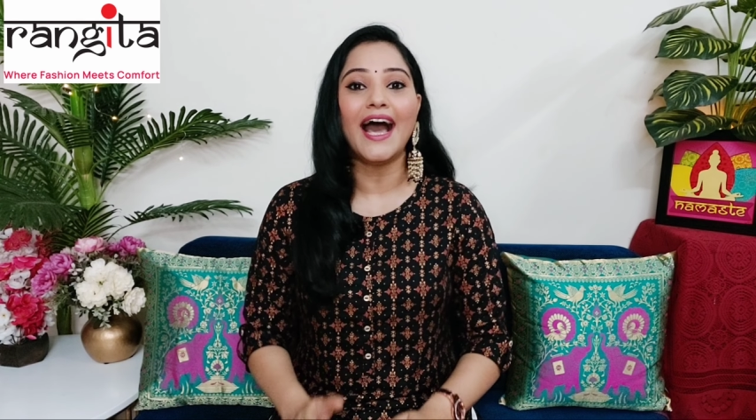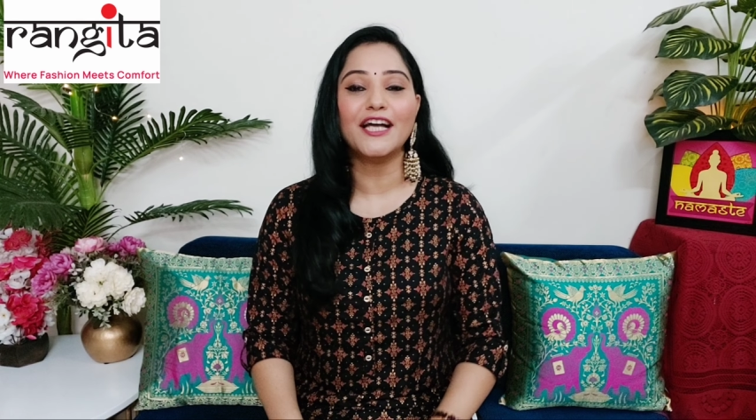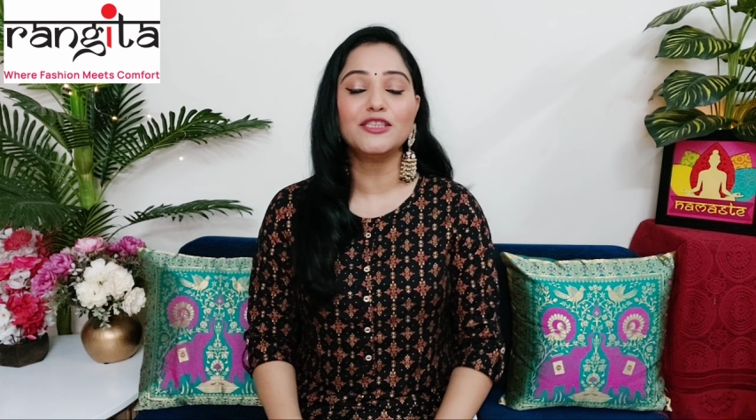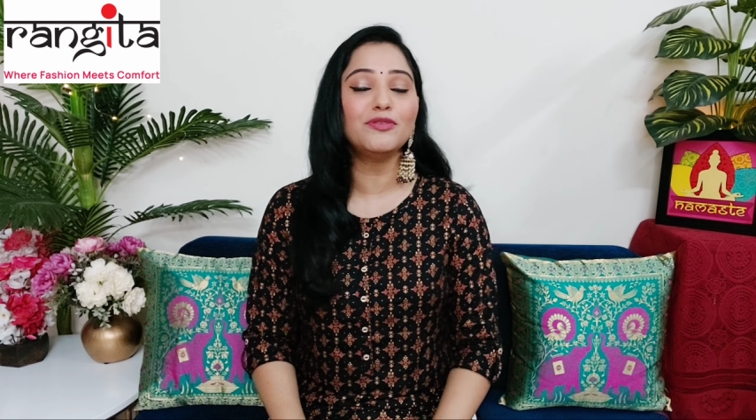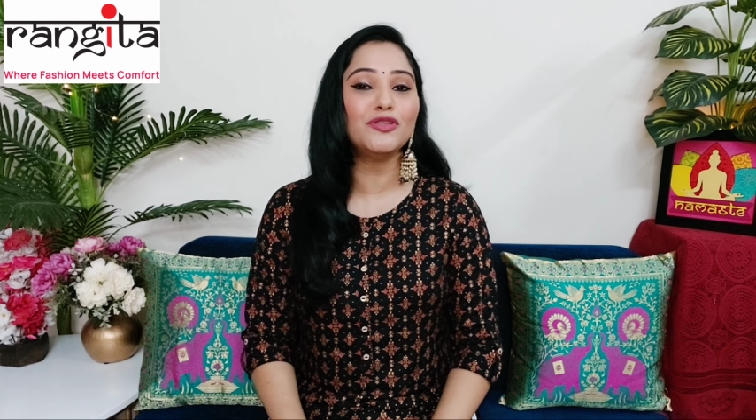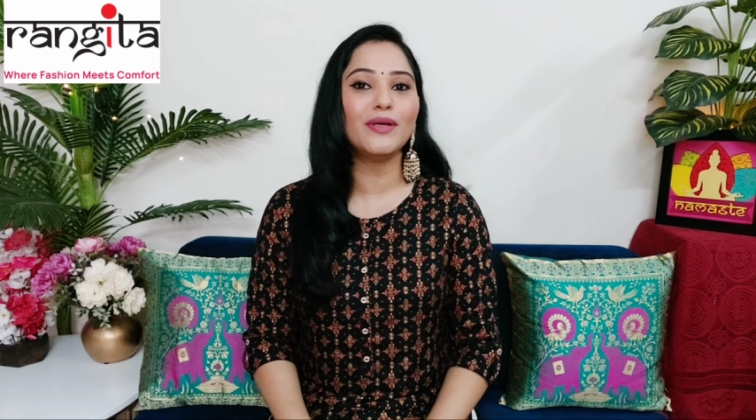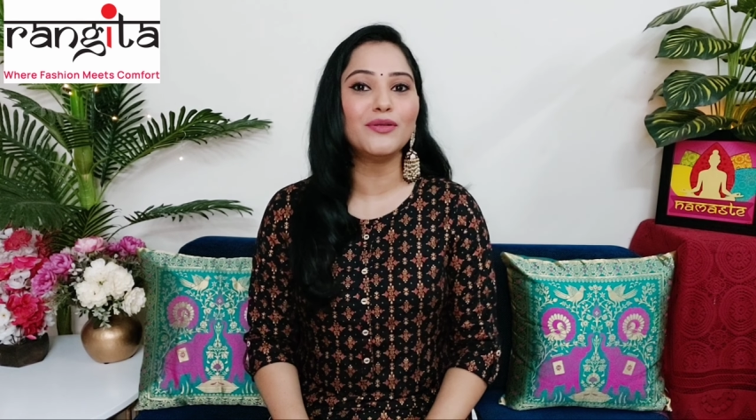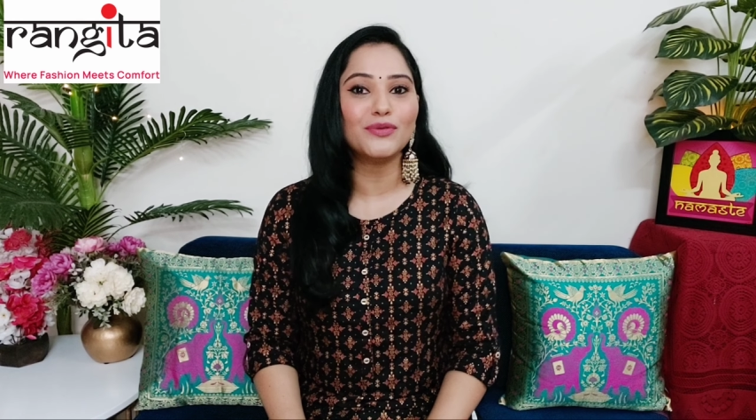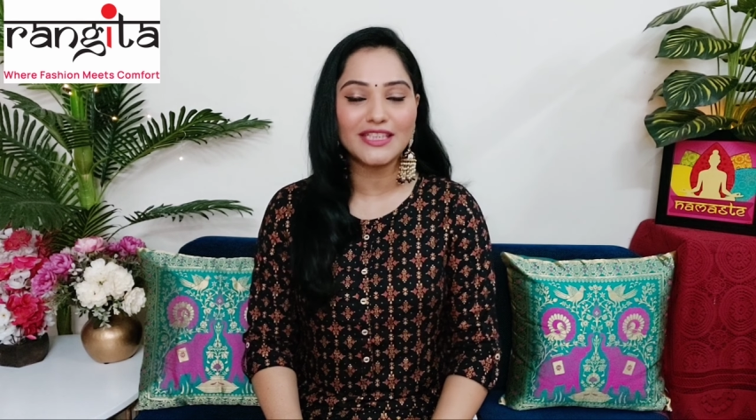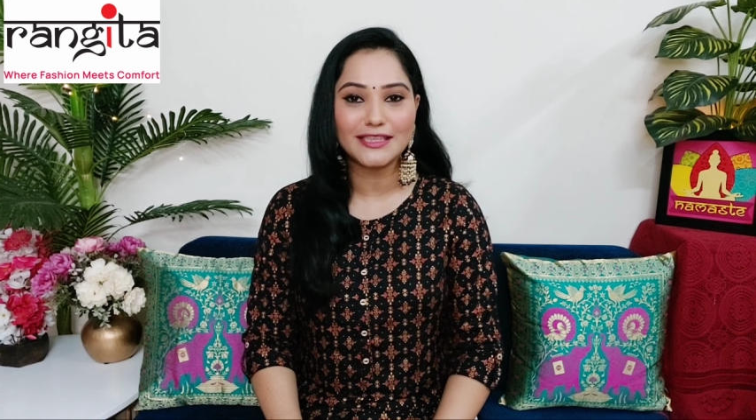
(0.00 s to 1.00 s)
आज भी जो मैं
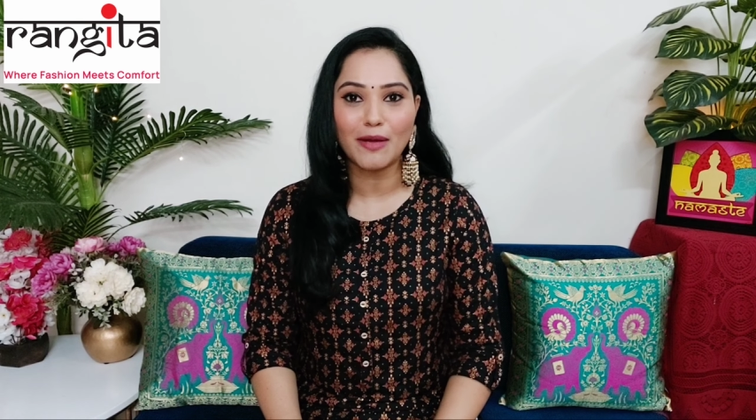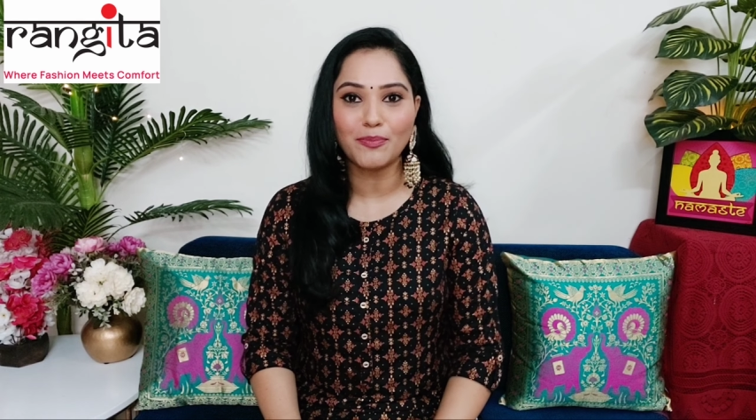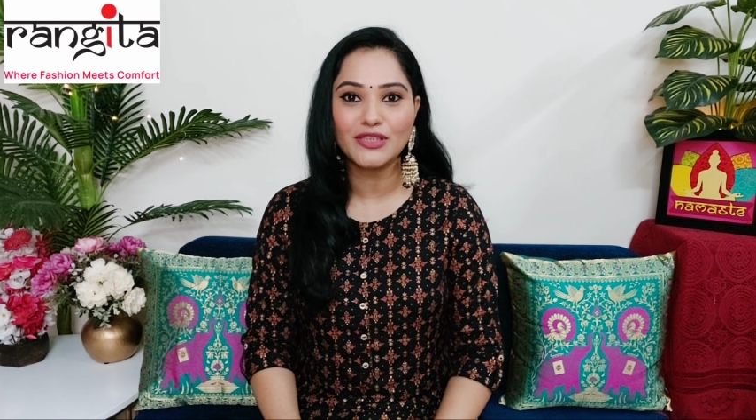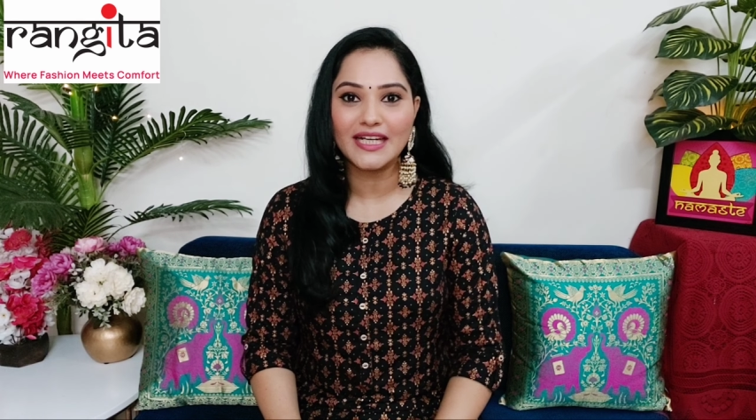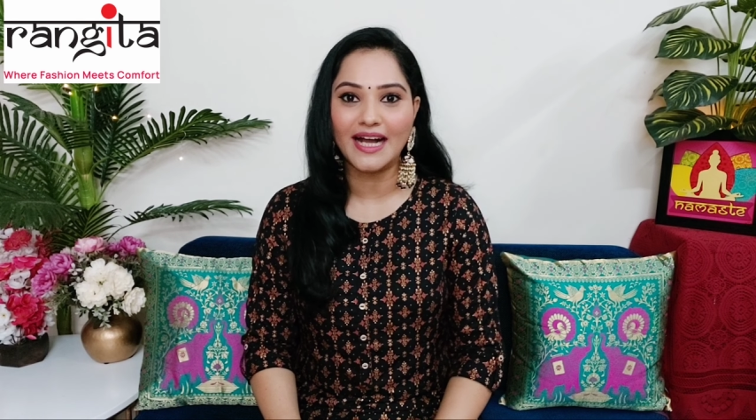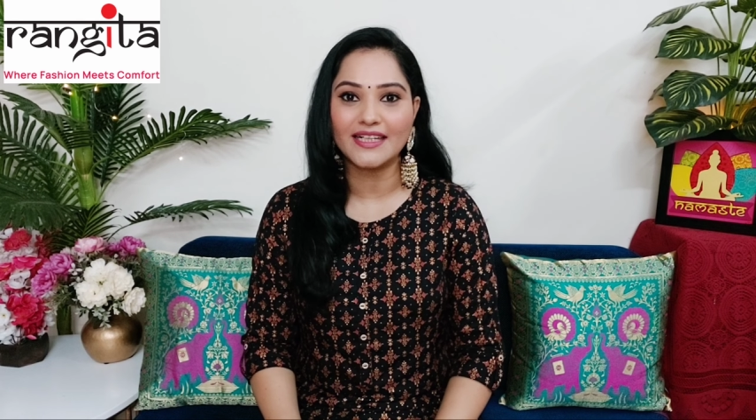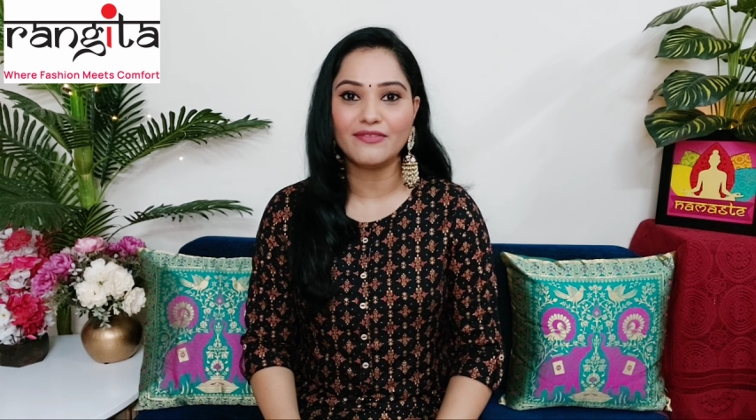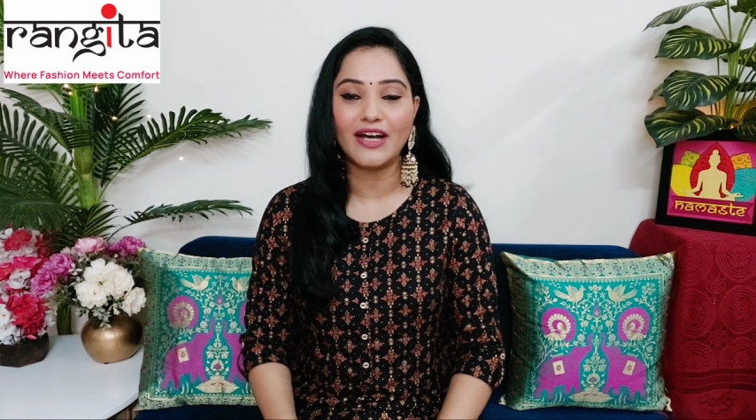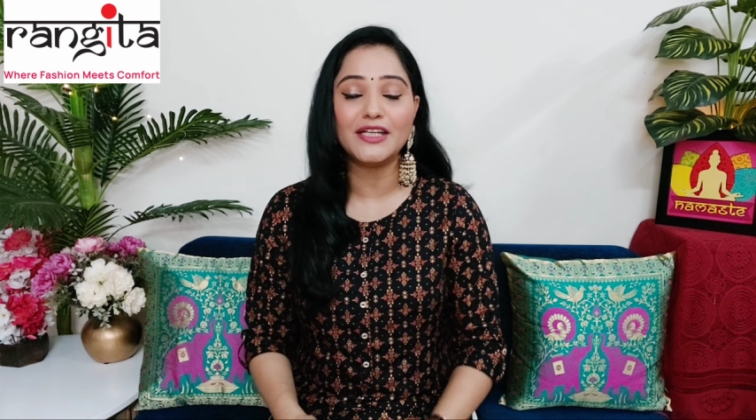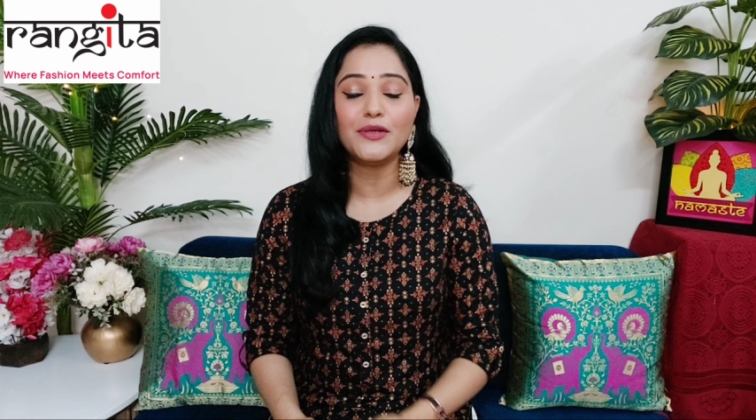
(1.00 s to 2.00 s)
कुर्तीज आपको दिखाने
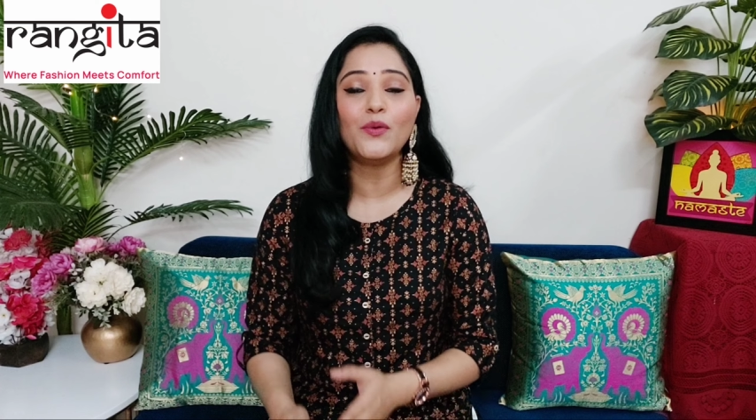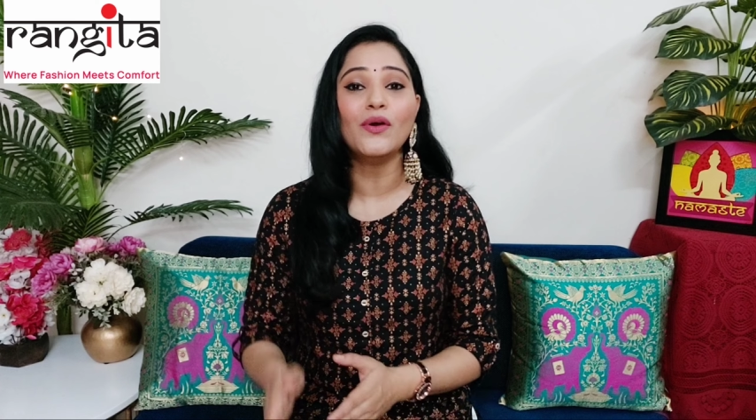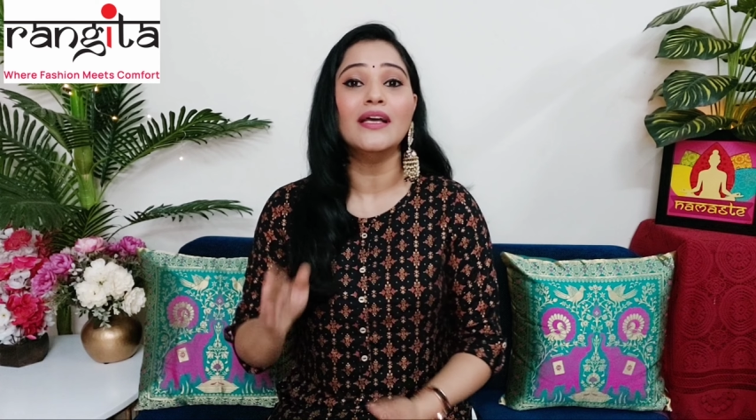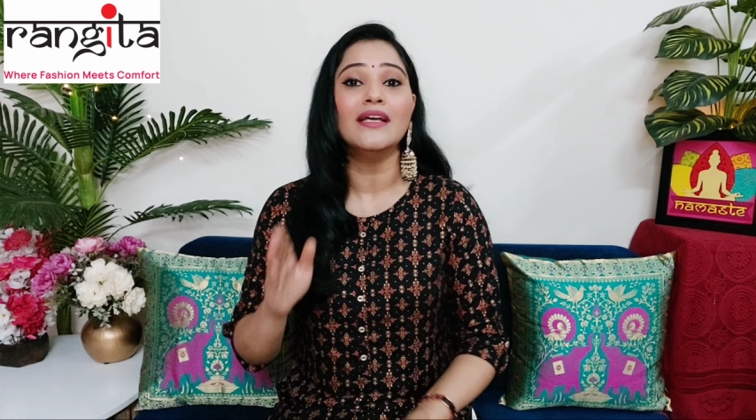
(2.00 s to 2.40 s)
वाली हूँ